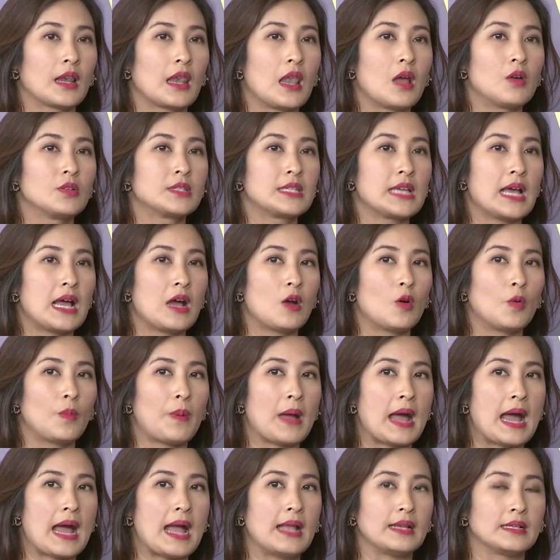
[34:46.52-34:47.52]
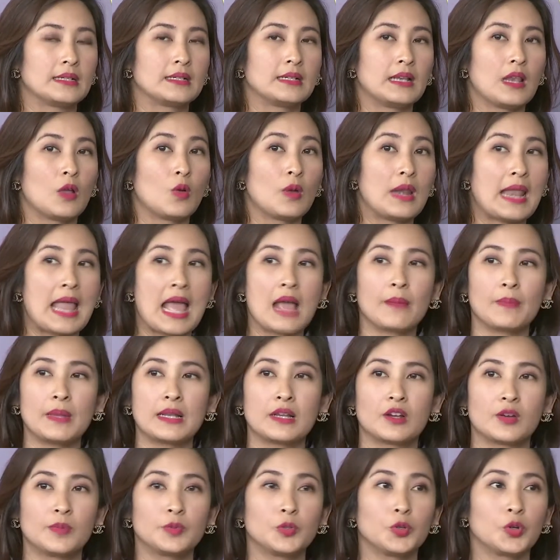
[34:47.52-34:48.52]
เราจะเอาผ่านคือเราแลกเป็
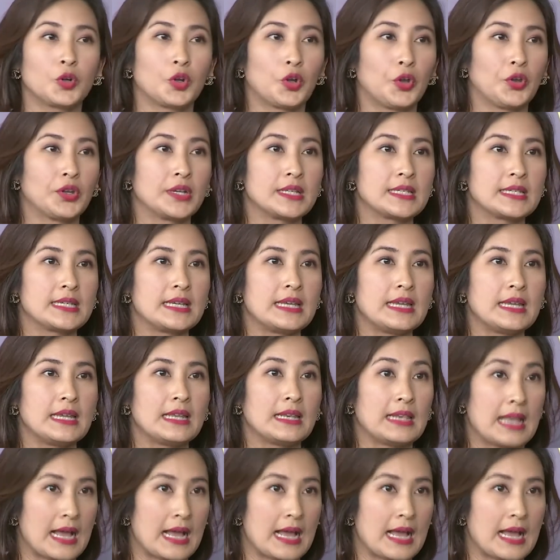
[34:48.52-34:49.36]
นคริปโตเคอเรนซี